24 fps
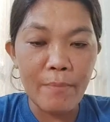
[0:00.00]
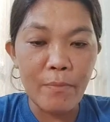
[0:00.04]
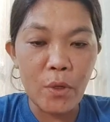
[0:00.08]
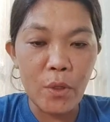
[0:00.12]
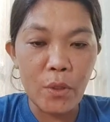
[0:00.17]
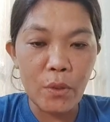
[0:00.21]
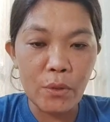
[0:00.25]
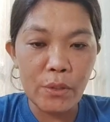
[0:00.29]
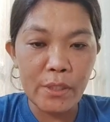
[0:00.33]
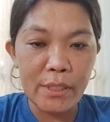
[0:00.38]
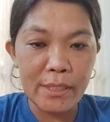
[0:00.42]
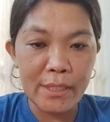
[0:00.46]

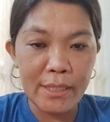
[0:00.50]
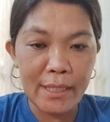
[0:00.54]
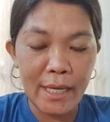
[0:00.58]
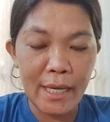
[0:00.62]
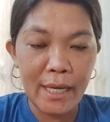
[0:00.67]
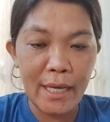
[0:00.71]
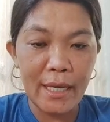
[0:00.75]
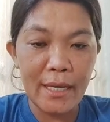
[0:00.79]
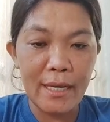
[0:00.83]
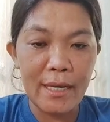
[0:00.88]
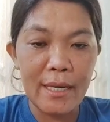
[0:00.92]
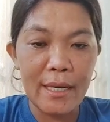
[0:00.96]

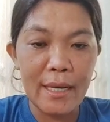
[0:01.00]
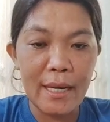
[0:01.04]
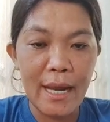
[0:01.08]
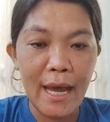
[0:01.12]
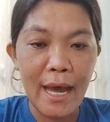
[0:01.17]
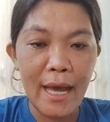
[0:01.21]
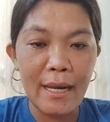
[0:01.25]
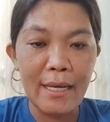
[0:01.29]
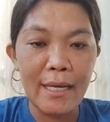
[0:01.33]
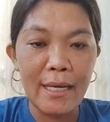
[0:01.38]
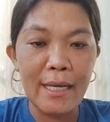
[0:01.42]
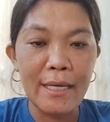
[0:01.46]
Rosin
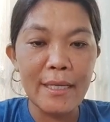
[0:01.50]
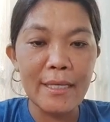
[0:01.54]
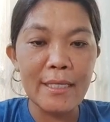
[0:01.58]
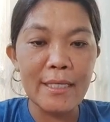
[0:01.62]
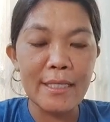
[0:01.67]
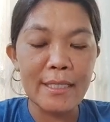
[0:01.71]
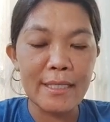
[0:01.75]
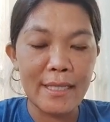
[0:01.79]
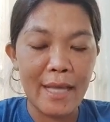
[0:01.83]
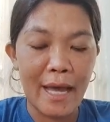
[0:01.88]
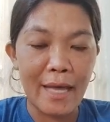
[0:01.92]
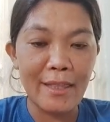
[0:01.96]
Naling
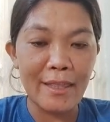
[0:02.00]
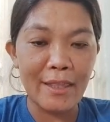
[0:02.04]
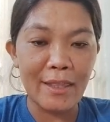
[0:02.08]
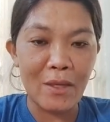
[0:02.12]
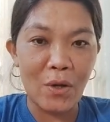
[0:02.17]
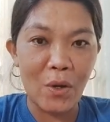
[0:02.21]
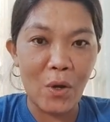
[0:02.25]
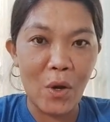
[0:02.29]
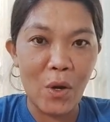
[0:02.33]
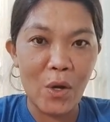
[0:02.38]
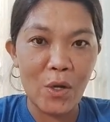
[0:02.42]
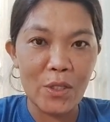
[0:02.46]

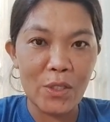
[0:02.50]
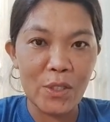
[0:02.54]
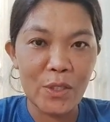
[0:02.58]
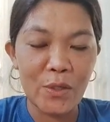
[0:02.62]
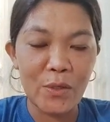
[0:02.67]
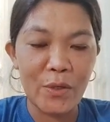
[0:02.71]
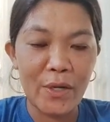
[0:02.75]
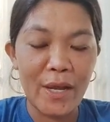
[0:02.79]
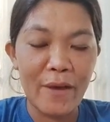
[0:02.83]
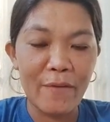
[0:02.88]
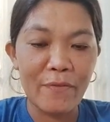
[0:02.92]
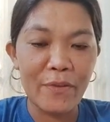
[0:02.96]
Santos.
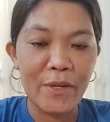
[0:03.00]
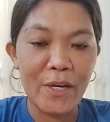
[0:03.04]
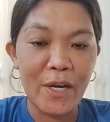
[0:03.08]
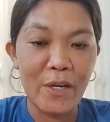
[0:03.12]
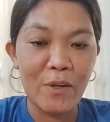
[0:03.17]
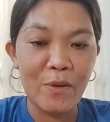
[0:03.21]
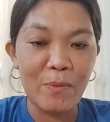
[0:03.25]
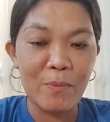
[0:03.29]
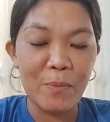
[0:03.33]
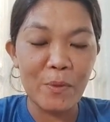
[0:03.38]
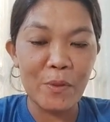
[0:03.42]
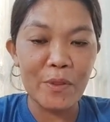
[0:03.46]
Good
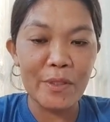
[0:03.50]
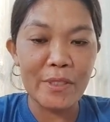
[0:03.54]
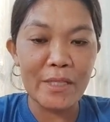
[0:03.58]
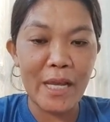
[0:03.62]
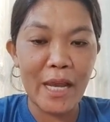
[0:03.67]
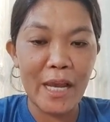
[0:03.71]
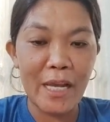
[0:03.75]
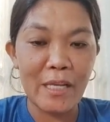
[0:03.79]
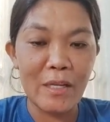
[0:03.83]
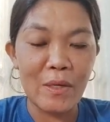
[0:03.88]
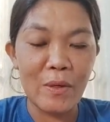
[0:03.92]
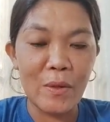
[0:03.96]
afternoon po
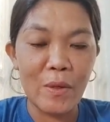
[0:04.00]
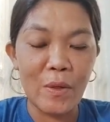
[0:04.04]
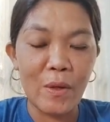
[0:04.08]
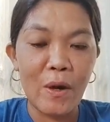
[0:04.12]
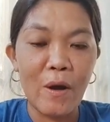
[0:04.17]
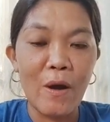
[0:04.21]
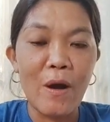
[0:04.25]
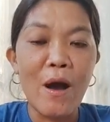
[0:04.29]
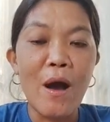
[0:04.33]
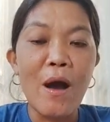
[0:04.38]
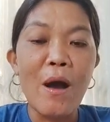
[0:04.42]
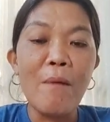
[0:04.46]
sa
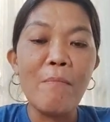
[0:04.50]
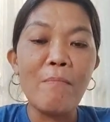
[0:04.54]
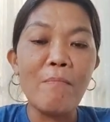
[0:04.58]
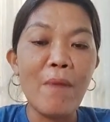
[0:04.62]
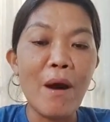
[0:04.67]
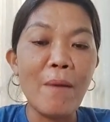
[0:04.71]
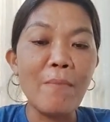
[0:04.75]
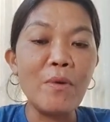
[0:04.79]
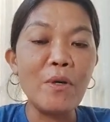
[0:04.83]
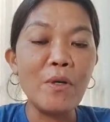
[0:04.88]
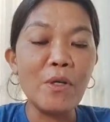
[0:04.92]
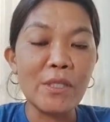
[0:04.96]
inyo.
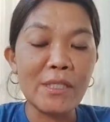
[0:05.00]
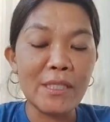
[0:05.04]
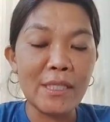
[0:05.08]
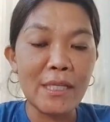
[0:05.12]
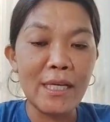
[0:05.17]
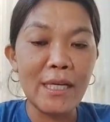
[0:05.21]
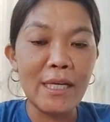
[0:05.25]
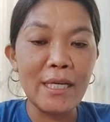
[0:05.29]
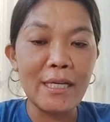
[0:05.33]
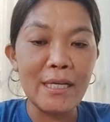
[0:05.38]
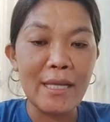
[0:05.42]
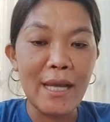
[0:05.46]
Ma'am
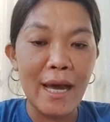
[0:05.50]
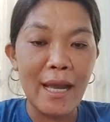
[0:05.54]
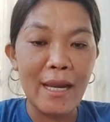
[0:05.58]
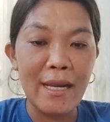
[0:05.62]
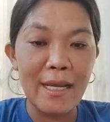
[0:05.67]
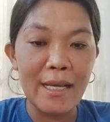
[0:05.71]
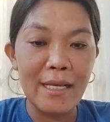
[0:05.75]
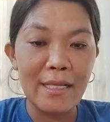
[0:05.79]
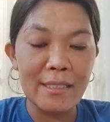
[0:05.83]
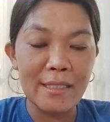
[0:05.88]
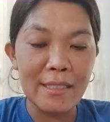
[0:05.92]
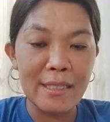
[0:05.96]
Rosin
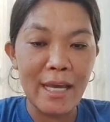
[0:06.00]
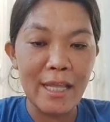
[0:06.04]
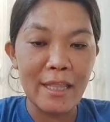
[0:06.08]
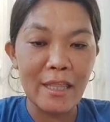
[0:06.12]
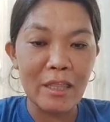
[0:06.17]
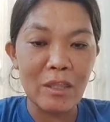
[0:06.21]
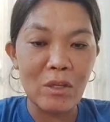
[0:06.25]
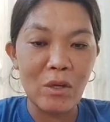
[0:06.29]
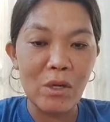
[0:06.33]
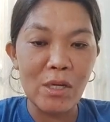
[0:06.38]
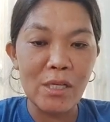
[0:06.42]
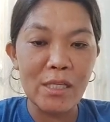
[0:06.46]
Naling
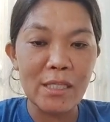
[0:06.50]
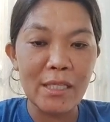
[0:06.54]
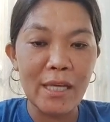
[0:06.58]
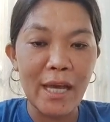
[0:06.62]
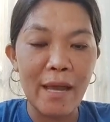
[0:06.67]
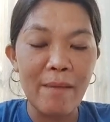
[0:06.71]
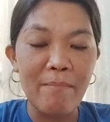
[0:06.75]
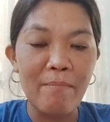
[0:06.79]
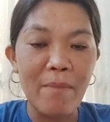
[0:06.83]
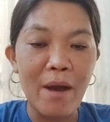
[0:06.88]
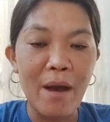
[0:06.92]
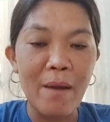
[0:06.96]
Santos.
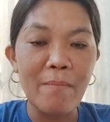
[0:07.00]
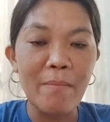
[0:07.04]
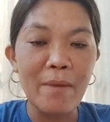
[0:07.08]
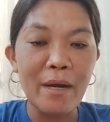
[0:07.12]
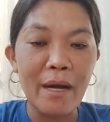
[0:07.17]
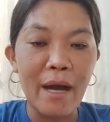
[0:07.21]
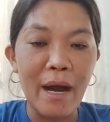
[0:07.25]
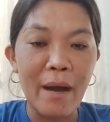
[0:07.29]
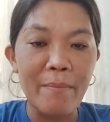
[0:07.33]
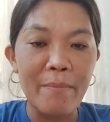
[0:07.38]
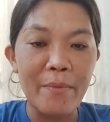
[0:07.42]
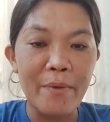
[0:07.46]
Kay
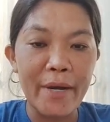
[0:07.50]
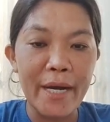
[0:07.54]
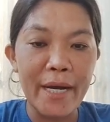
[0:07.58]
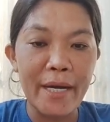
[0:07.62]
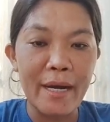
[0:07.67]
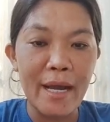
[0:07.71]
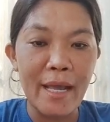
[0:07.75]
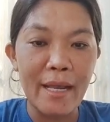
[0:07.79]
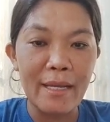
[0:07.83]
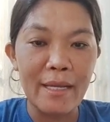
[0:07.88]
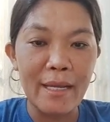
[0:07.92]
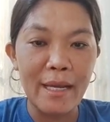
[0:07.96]
Ma'am
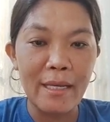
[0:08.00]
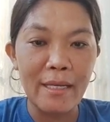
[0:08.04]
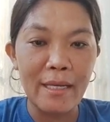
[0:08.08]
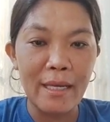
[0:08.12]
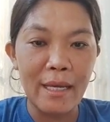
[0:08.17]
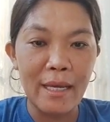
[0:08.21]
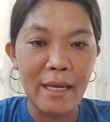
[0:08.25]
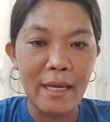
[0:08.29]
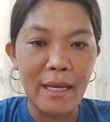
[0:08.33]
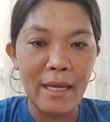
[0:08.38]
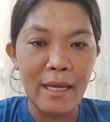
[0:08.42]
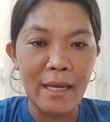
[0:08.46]
Cabrera
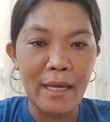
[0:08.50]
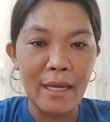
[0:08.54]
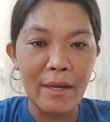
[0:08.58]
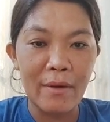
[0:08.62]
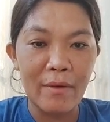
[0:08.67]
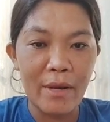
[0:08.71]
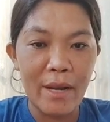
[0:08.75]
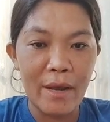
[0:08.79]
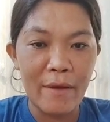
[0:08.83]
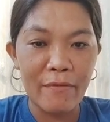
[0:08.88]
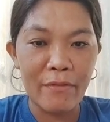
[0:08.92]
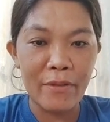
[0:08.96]
Lini.
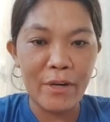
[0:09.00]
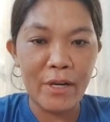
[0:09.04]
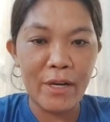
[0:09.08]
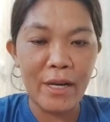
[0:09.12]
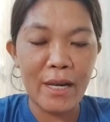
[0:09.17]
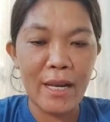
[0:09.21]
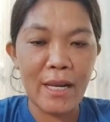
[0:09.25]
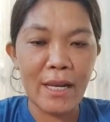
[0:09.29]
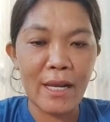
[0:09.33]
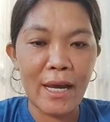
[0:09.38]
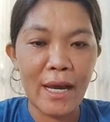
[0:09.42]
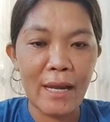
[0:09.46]
Good
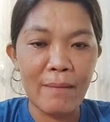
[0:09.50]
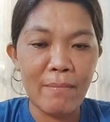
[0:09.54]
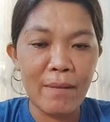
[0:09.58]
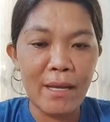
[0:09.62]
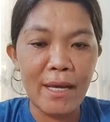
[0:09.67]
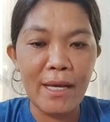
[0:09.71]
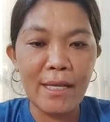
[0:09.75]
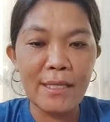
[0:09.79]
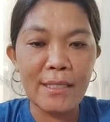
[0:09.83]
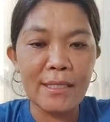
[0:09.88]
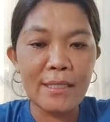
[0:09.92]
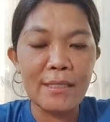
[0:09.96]
afternoon and God
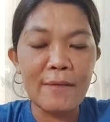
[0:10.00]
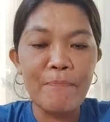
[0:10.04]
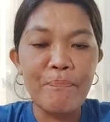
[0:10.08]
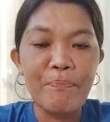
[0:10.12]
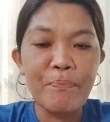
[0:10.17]
bless.